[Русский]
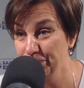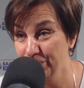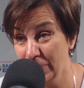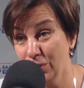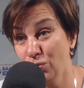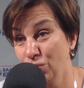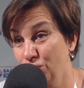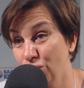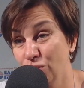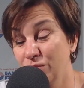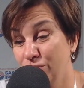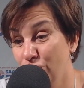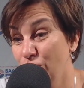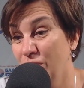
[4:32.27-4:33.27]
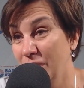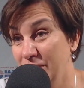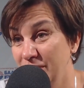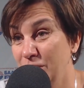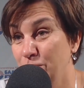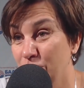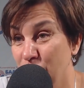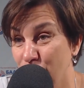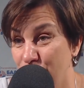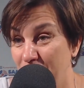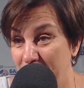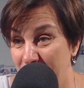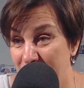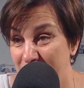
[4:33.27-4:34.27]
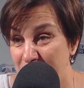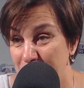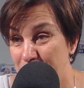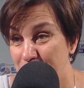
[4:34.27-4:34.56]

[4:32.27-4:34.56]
Да, mm-hmm. то есть вот, вот ходи и получай.